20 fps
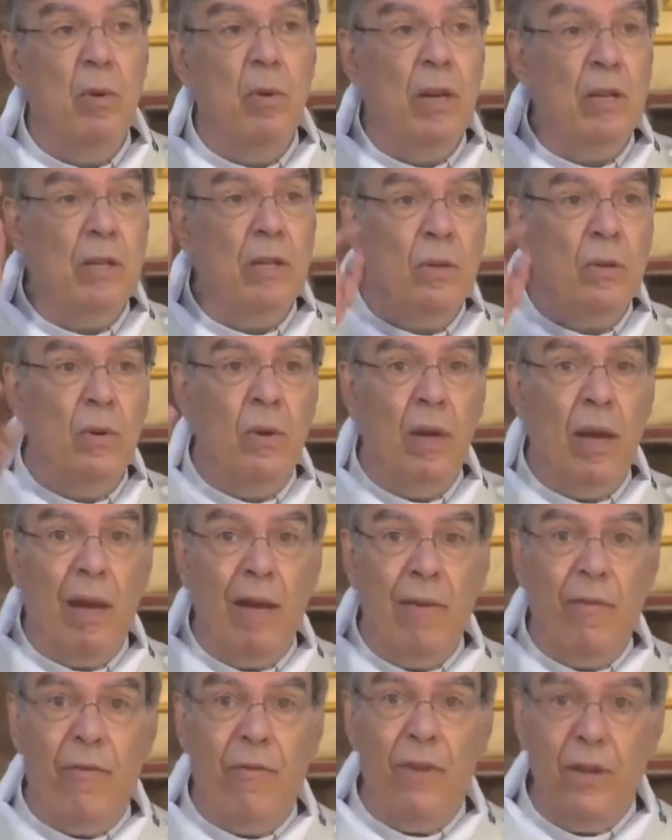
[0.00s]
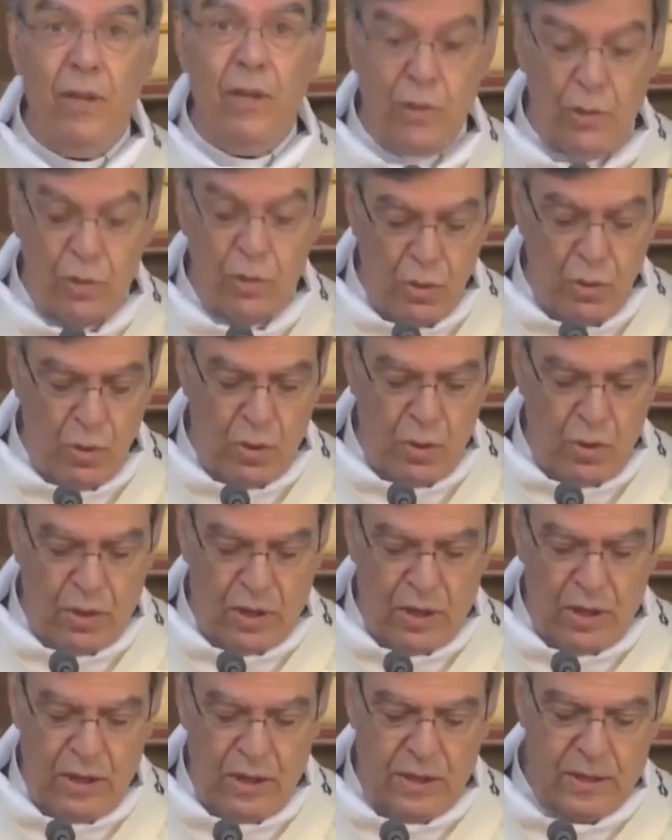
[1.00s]
nous restons greffés
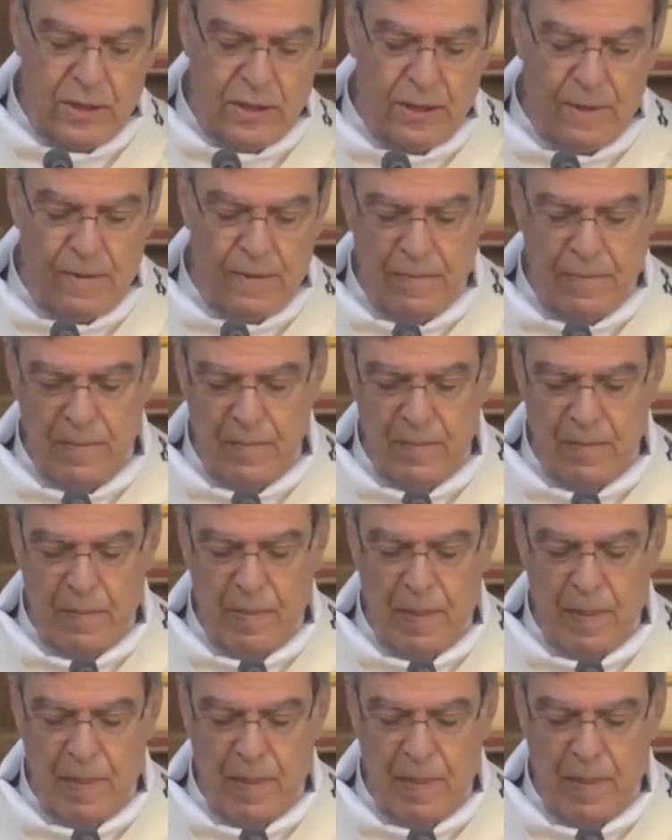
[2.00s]
sur le Christ.